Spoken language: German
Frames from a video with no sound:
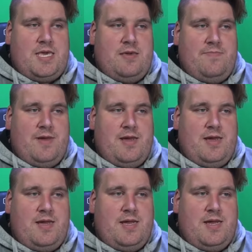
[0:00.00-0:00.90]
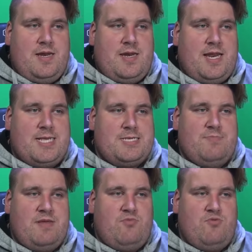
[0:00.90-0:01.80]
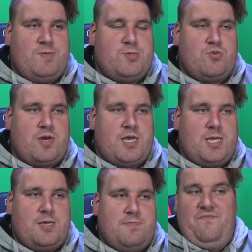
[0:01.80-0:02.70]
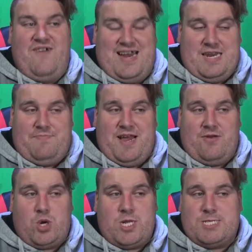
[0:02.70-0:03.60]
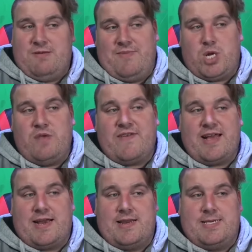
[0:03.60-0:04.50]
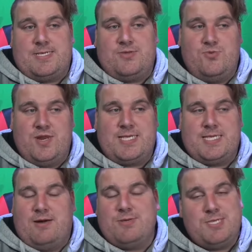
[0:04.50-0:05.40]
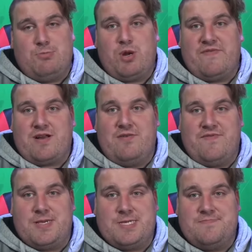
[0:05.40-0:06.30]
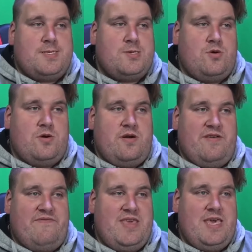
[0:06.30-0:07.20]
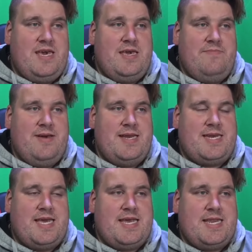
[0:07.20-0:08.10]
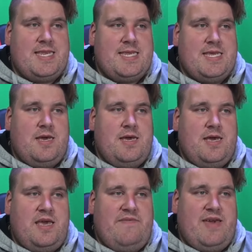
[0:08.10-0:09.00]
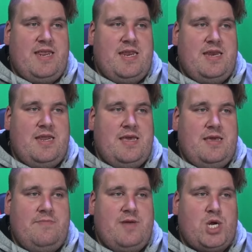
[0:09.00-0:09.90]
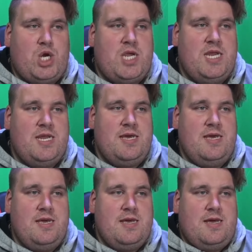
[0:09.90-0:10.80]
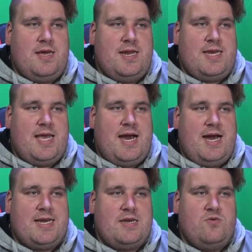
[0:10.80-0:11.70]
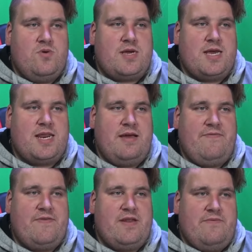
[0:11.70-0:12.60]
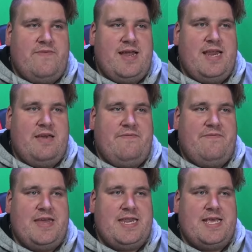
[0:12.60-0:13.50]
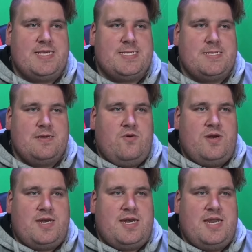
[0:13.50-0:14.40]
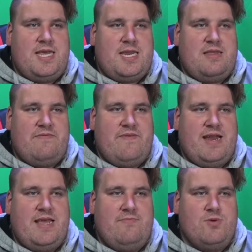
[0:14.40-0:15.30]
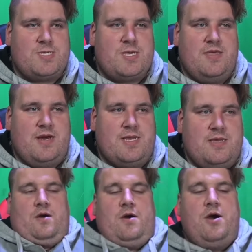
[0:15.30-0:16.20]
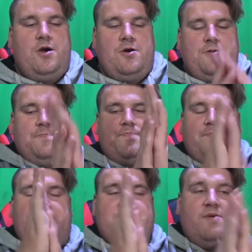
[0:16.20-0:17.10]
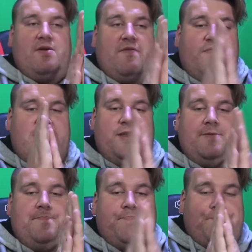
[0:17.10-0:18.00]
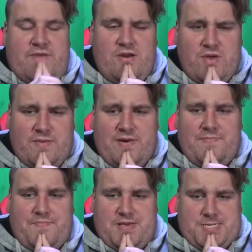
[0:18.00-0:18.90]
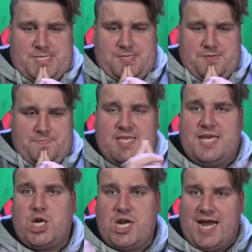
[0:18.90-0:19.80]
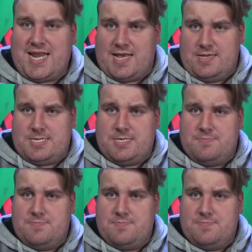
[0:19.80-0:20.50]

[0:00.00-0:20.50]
ihm äh, das mit dem Umzug nicht. Weil die Planung schon zweimal schief gegangen ist, nur dass das Haus inzwischen verkauft ist. So, äh, wie er immer denkt, äh, er wäre eine Maschine, äh, der hat nur Kraft, weil er fett ist und nicht, weil er Muskeln hat. Pass mal auf, Kleiner. Wenn du jemand bist, der stark ist,